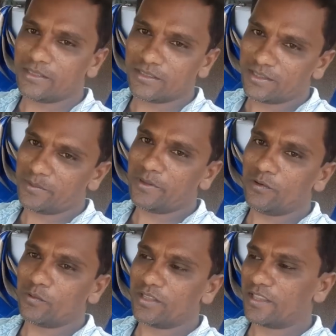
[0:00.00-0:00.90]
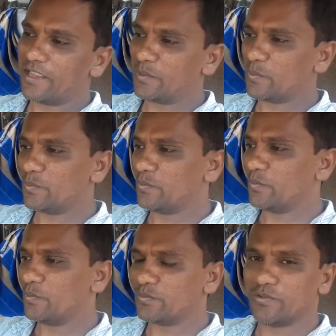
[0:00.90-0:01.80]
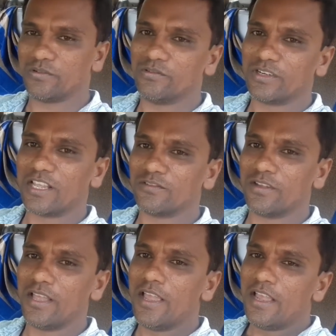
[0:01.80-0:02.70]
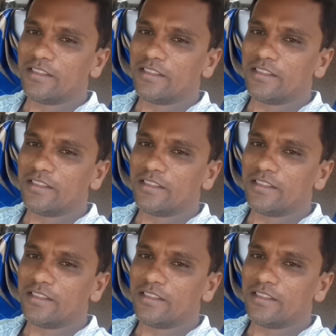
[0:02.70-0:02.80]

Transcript: में जितने भी लोग देखे हैं तो उस उनका जो है